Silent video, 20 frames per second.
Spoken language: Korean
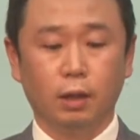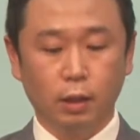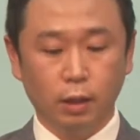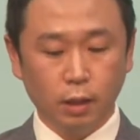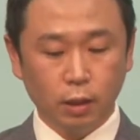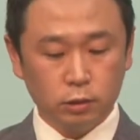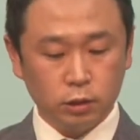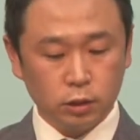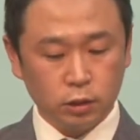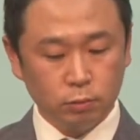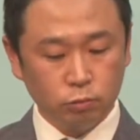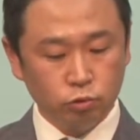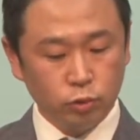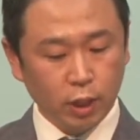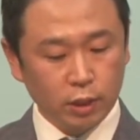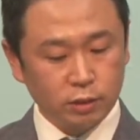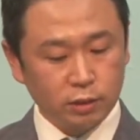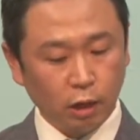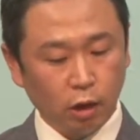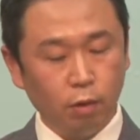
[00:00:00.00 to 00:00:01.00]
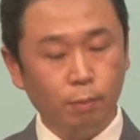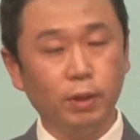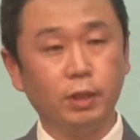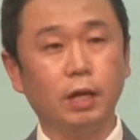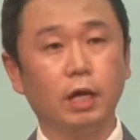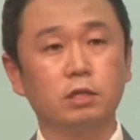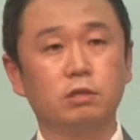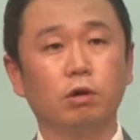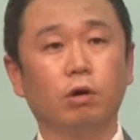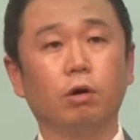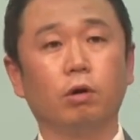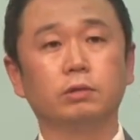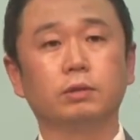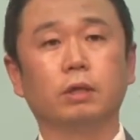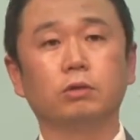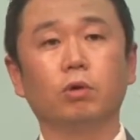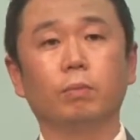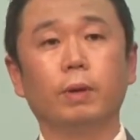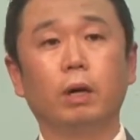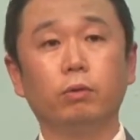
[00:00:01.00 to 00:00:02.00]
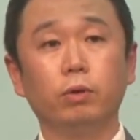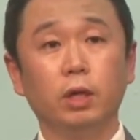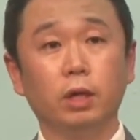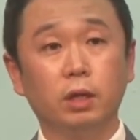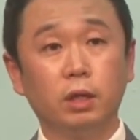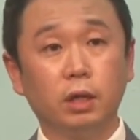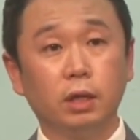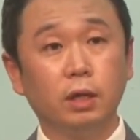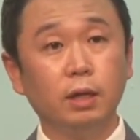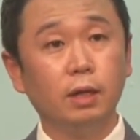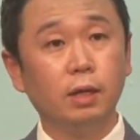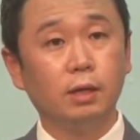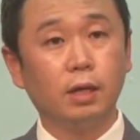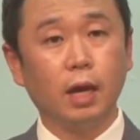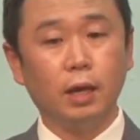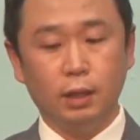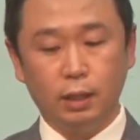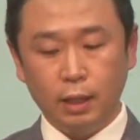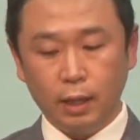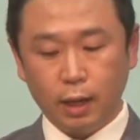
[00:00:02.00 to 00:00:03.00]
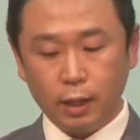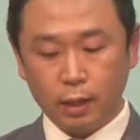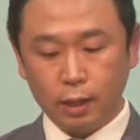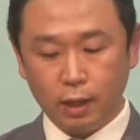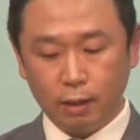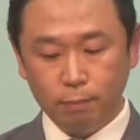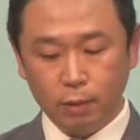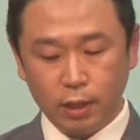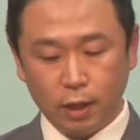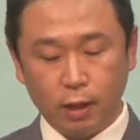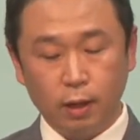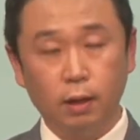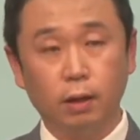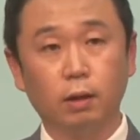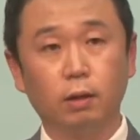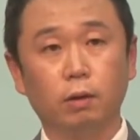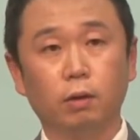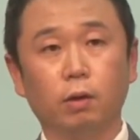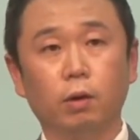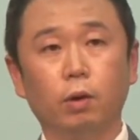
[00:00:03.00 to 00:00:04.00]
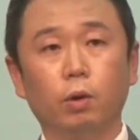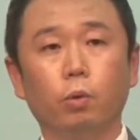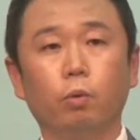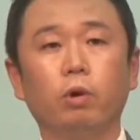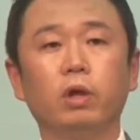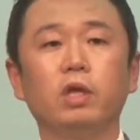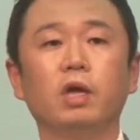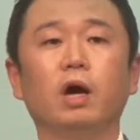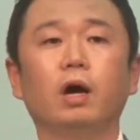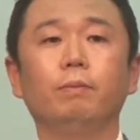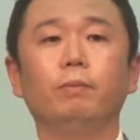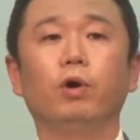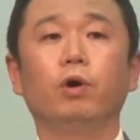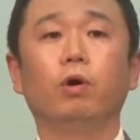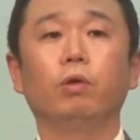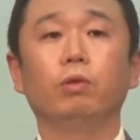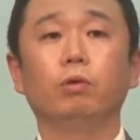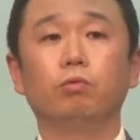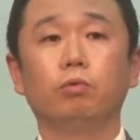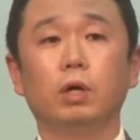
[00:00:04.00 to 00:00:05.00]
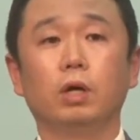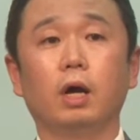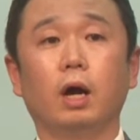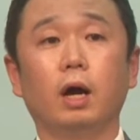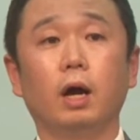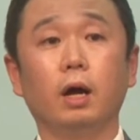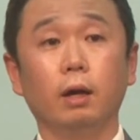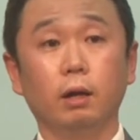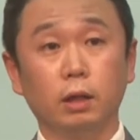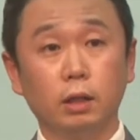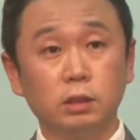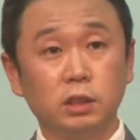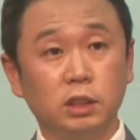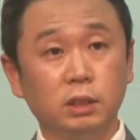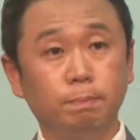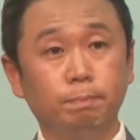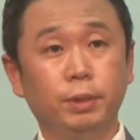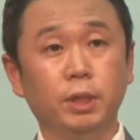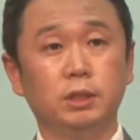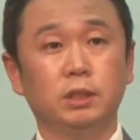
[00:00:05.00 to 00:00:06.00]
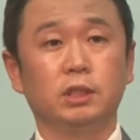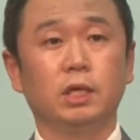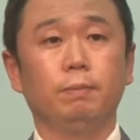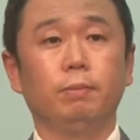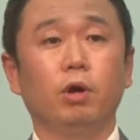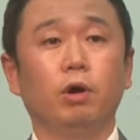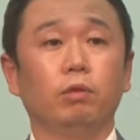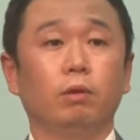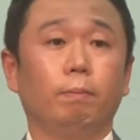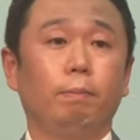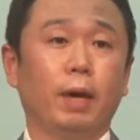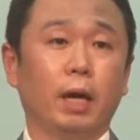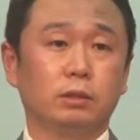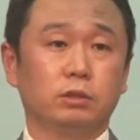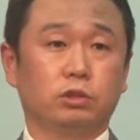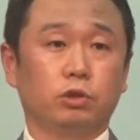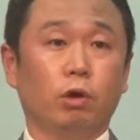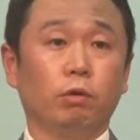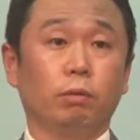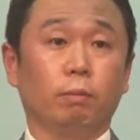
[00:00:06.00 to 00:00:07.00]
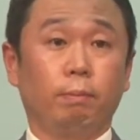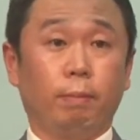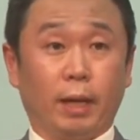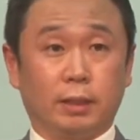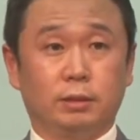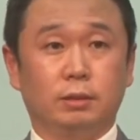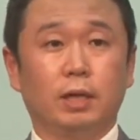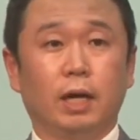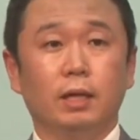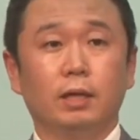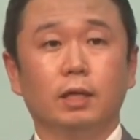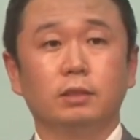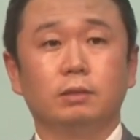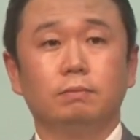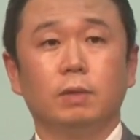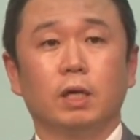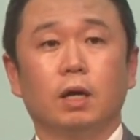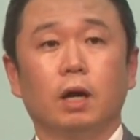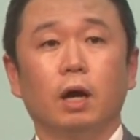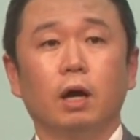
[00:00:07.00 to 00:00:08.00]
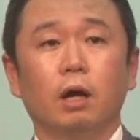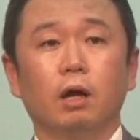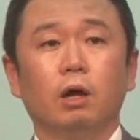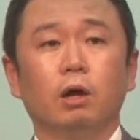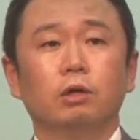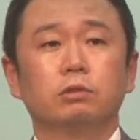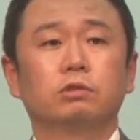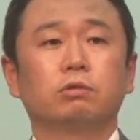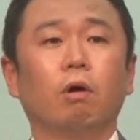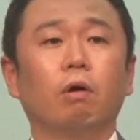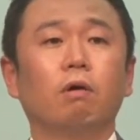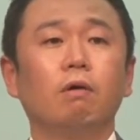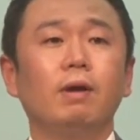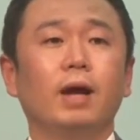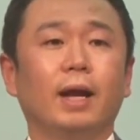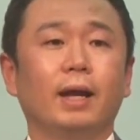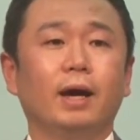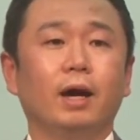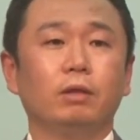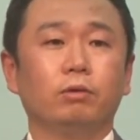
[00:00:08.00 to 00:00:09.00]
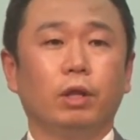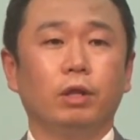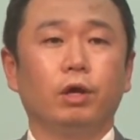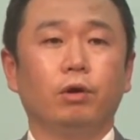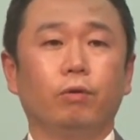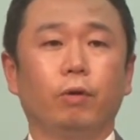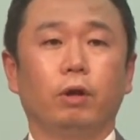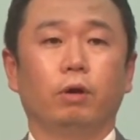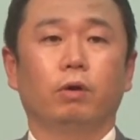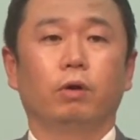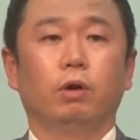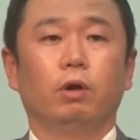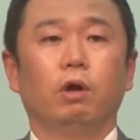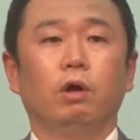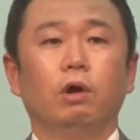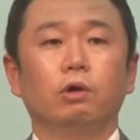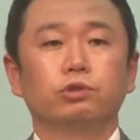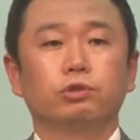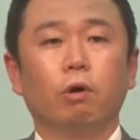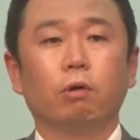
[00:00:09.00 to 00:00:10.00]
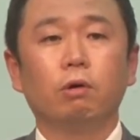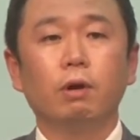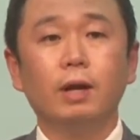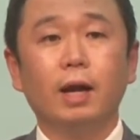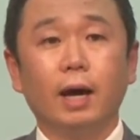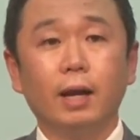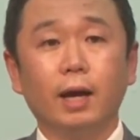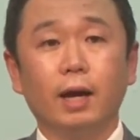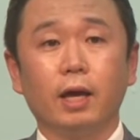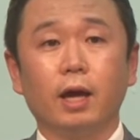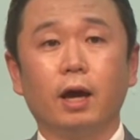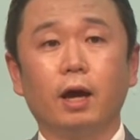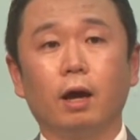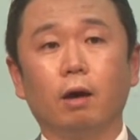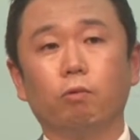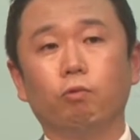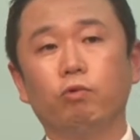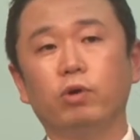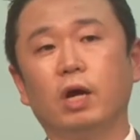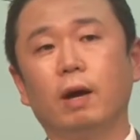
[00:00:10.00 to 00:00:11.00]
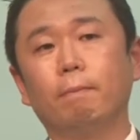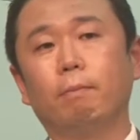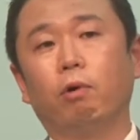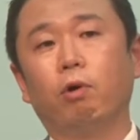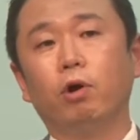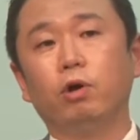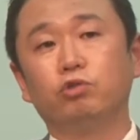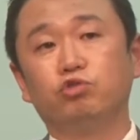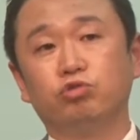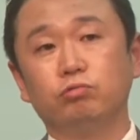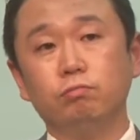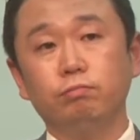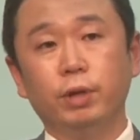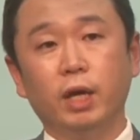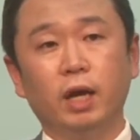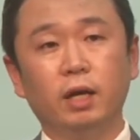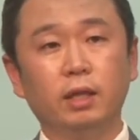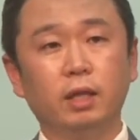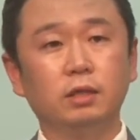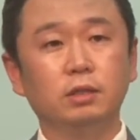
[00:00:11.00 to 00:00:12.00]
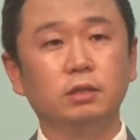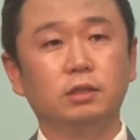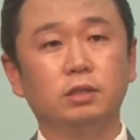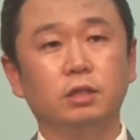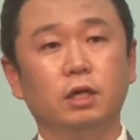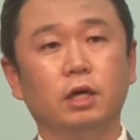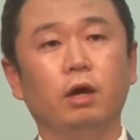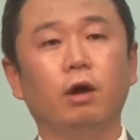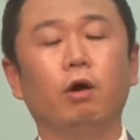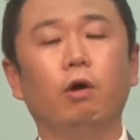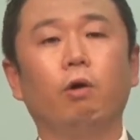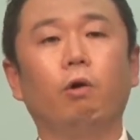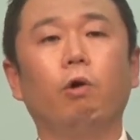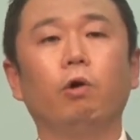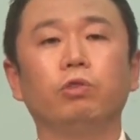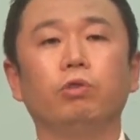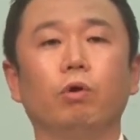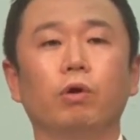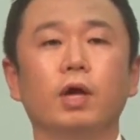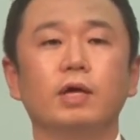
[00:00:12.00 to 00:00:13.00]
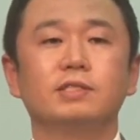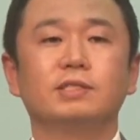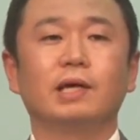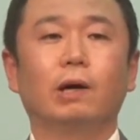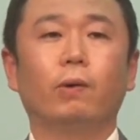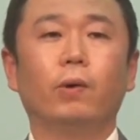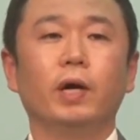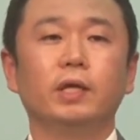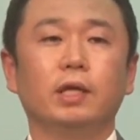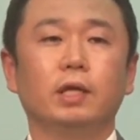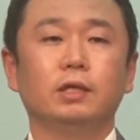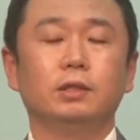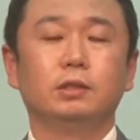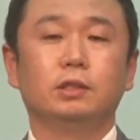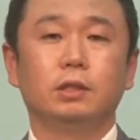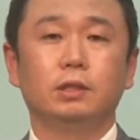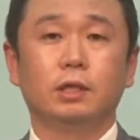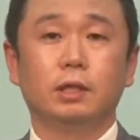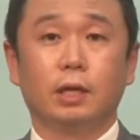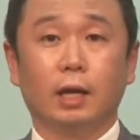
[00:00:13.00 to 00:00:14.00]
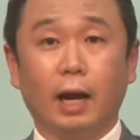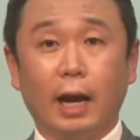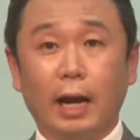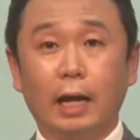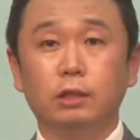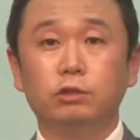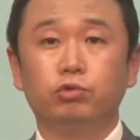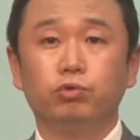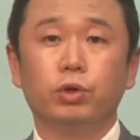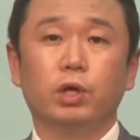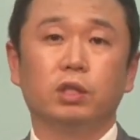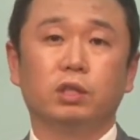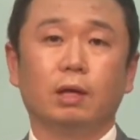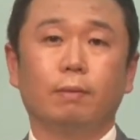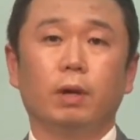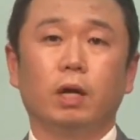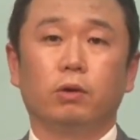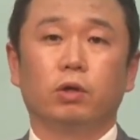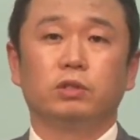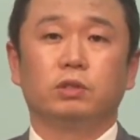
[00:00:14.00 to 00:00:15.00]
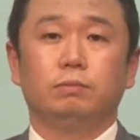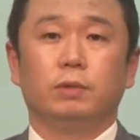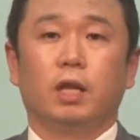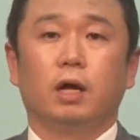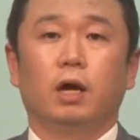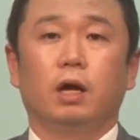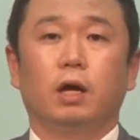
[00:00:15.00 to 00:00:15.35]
지금 우리의 싸움에 대해서 사도 바울이 길게 이야기를 합니다. 왜냐하면 우리가 지피지기면 백전 백승 아니겠습니까? 적을 알아야 되는 거예요. 적을 알아야 우리가 뭘 준비해야 되는지 어떻게 싸워야 되는지를 알 수 있기 때문에 그렇습니다.